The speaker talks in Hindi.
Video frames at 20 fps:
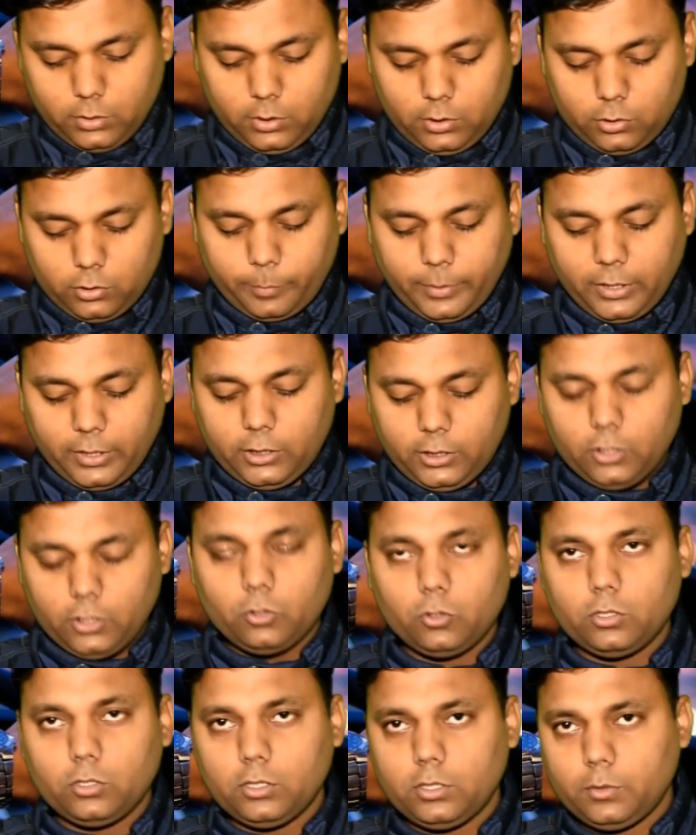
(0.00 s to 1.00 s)
तो मैंने
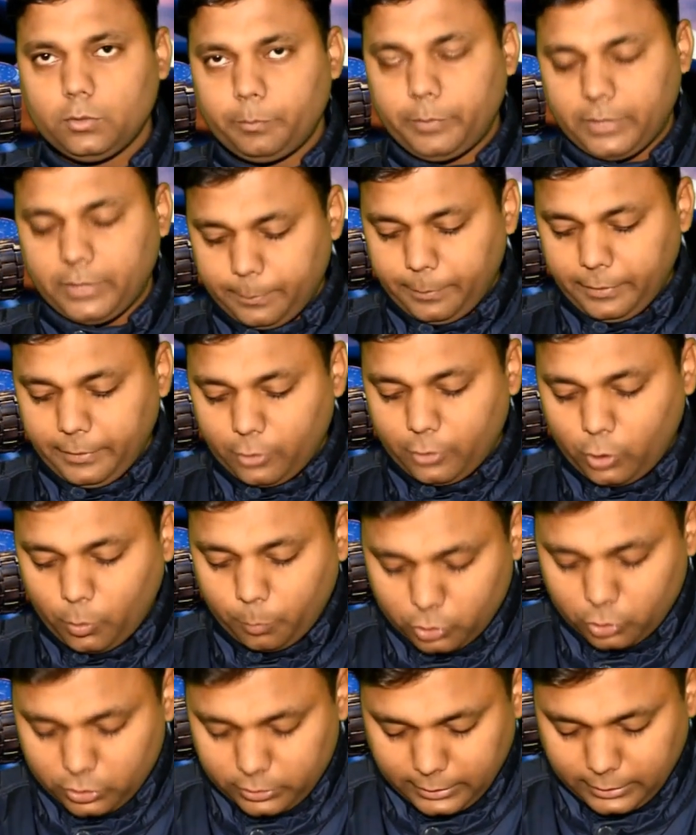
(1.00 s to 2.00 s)
ये पिकअप एंड
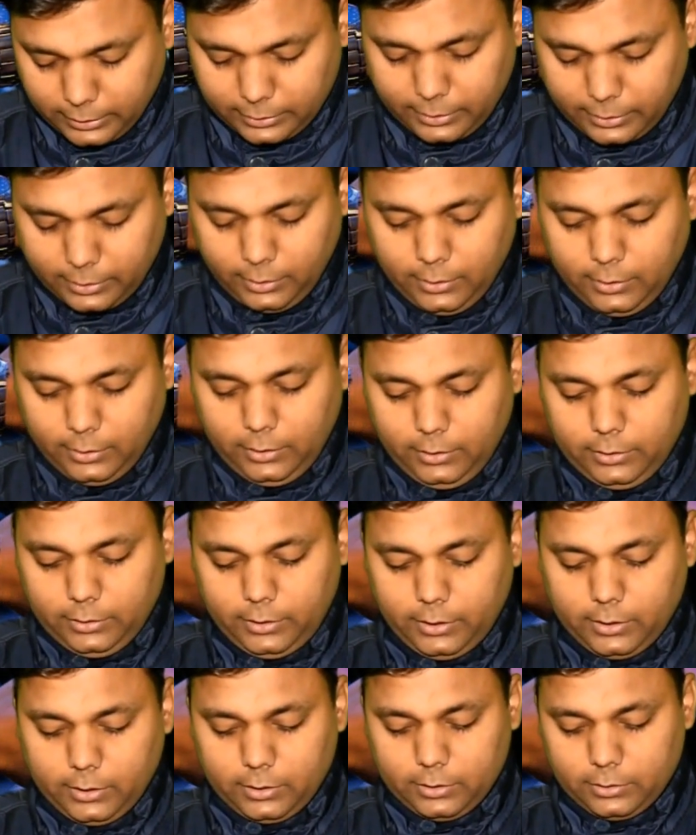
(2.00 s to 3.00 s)
ड्रॉप लोकेशन डाल दिए
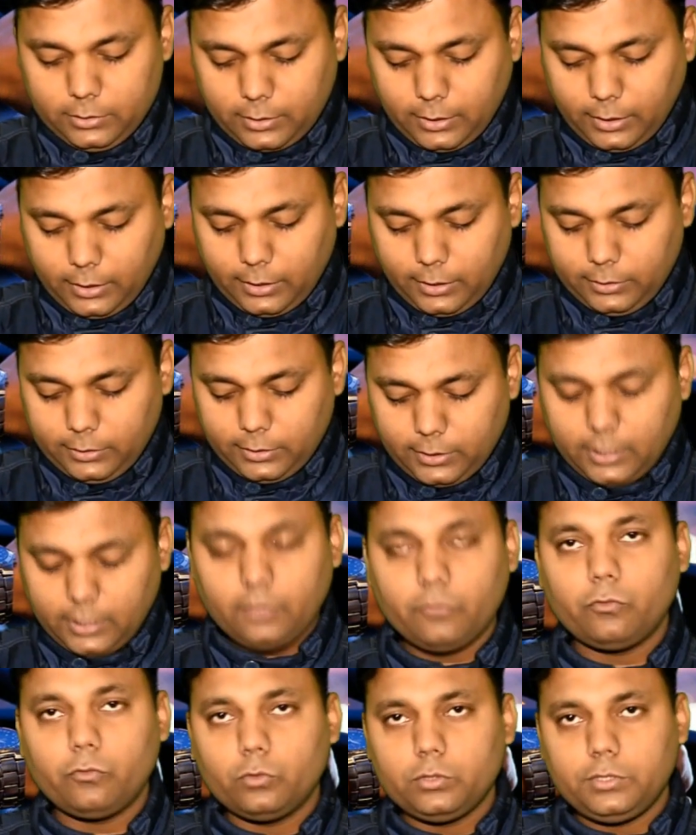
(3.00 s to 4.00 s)
ये कर रहा है ये
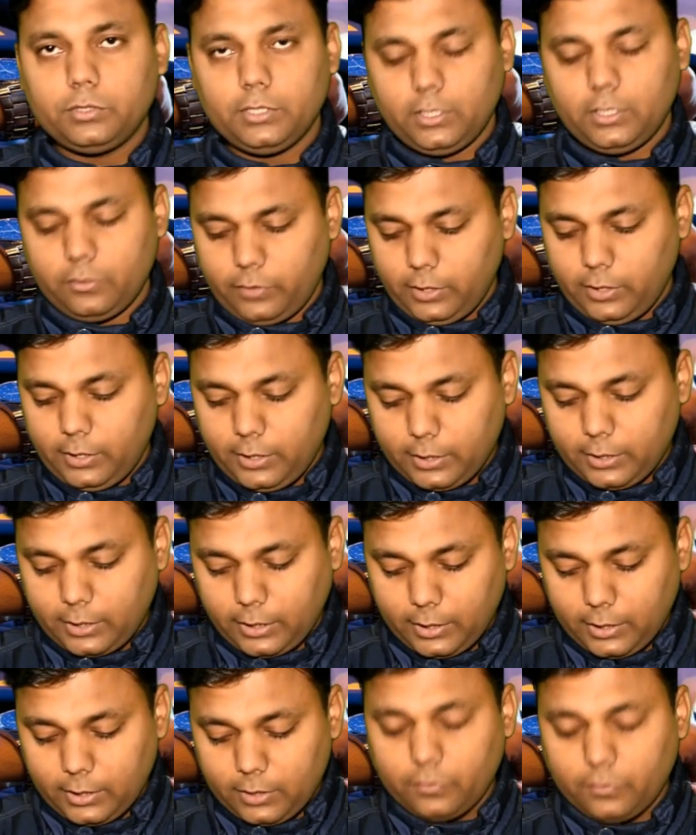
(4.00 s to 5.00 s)
देखिए उसने वही रेट
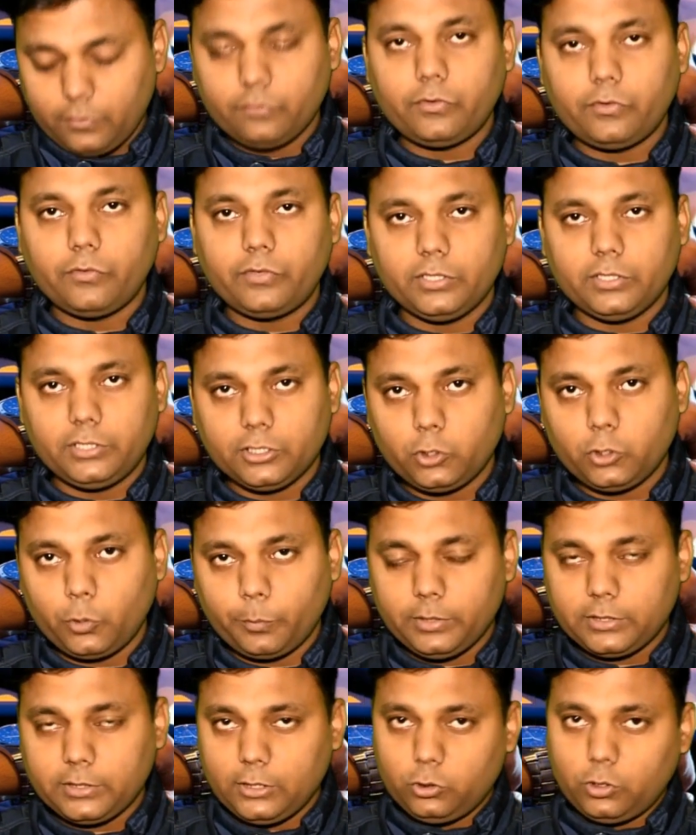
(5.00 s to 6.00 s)
दिखाया है वन फिफ्टी सिक्स
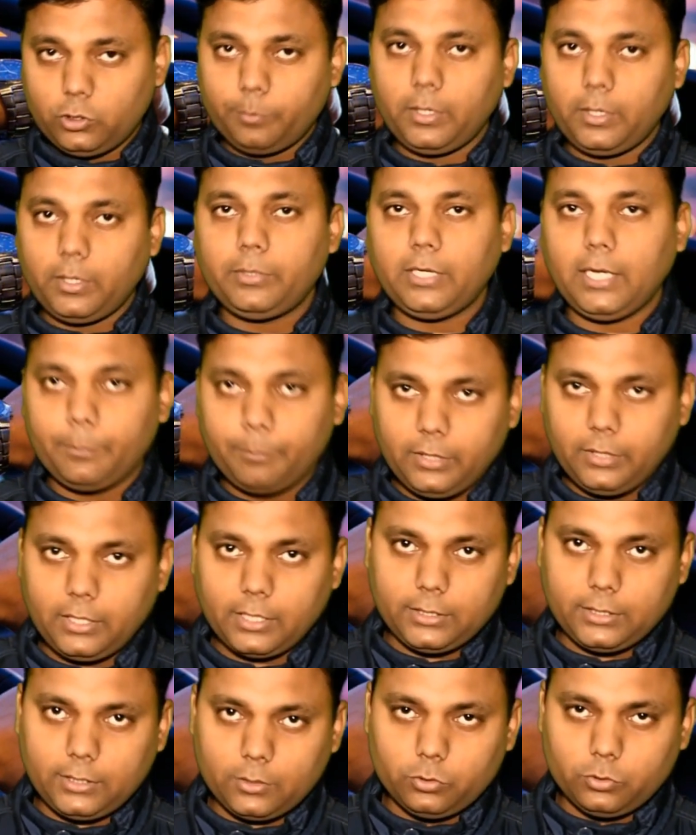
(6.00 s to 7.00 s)
रुपीज़ का जो हमने अभी ऐप में
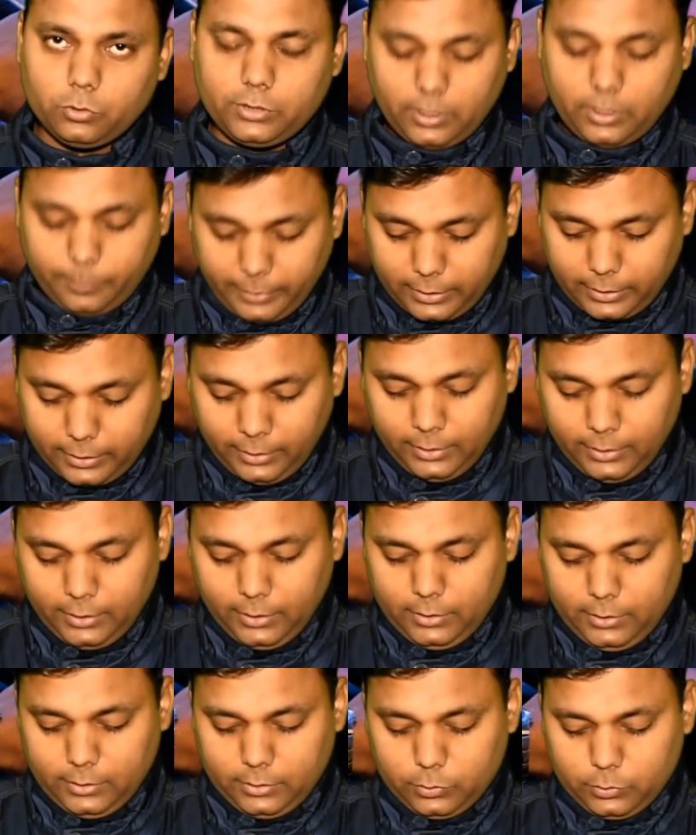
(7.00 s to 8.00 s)
देखा था कुछ देर पहले
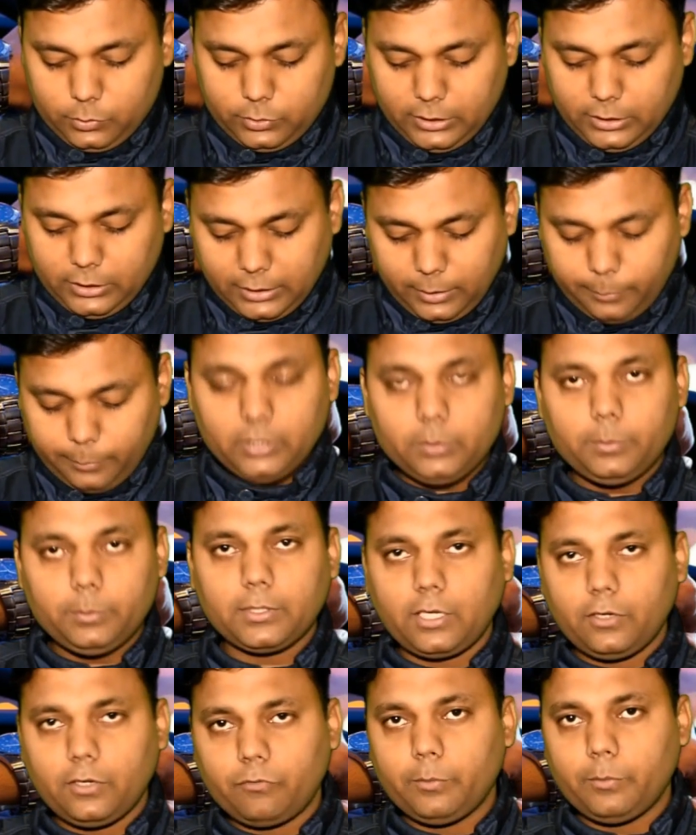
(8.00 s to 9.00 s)
तो जैसे ही मैं इसमें
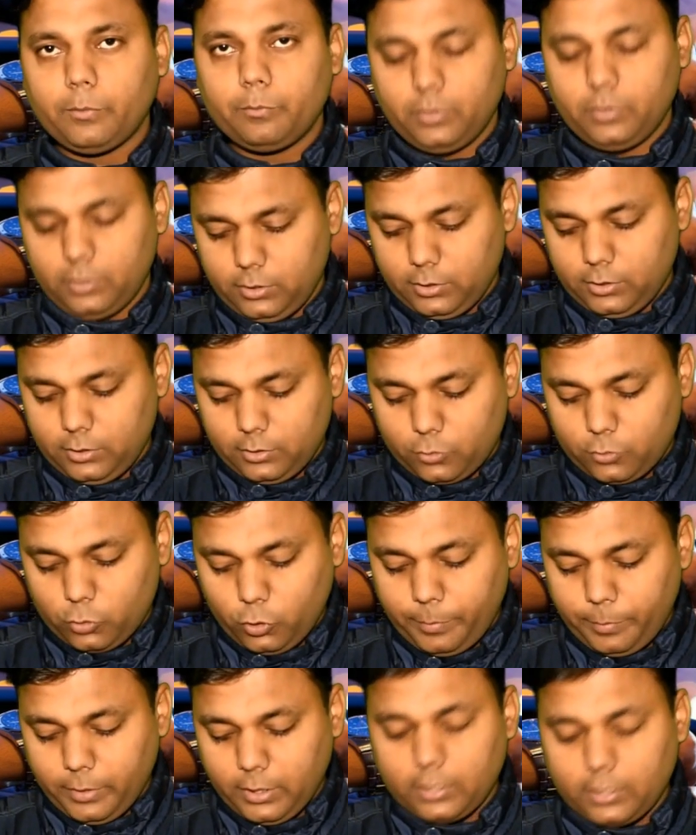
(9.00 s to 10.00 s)
कन्फर्म
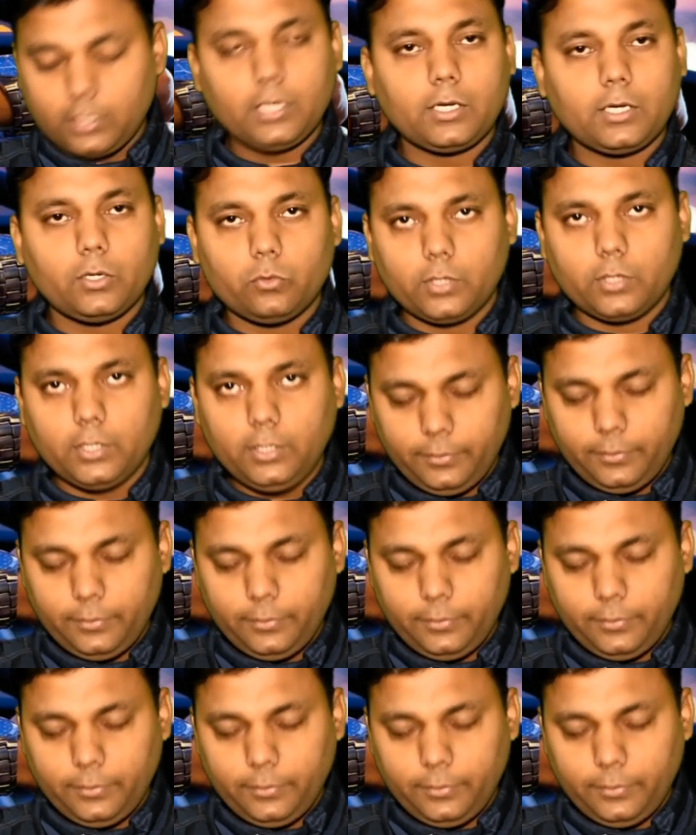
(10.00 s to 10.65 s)
गो पे क्लिक करूँगा